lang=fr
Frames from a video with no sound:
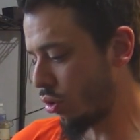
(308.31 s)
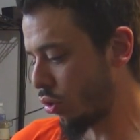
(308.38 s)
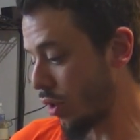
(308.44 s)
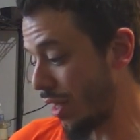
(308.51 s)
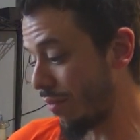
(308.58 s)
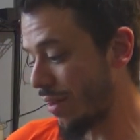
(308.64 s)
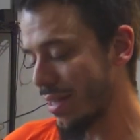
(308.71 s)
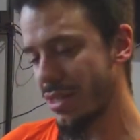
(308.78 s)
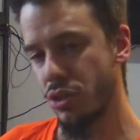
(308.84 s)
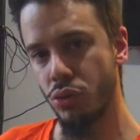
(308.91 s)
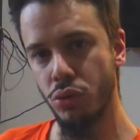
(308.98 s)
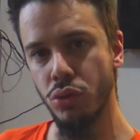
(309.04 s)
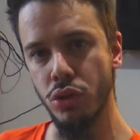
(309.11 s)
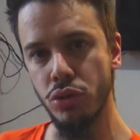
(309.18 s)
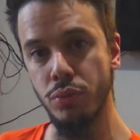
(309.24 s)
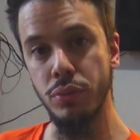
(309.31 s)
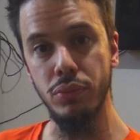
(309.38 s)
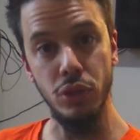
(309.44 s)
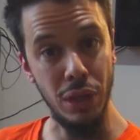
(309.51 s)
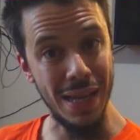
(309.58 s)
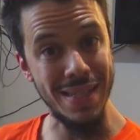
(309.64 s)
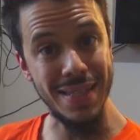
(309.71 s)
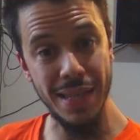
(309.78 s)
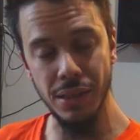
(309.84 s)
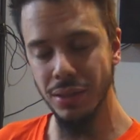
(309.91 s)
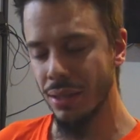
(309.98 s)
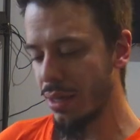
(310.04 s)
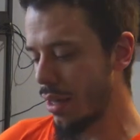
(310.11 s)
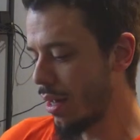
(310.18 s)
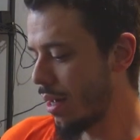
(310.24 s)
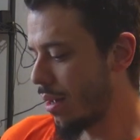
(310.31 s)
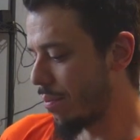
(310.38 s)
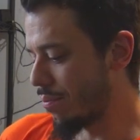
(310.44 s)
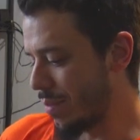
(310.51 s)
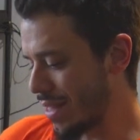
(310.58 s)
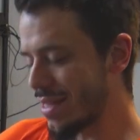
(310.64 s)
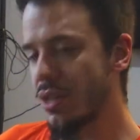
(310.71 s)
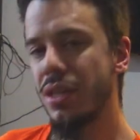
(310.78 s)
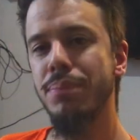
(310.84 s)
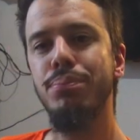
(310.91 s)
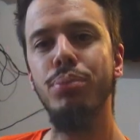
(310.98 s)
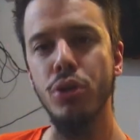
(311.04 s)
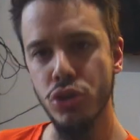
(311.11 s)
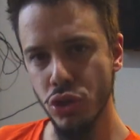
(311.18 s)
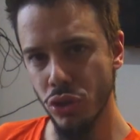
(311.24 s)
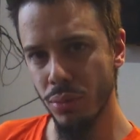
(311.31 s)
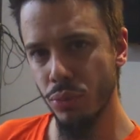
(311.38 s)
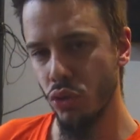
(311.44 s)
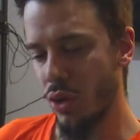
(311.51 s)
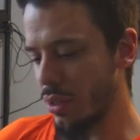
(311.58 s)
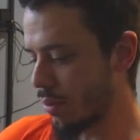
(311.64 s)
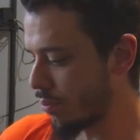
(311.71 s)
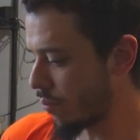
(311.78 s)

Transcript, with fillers: la version euh, de la 7, mais ce n'est pas un upgrade.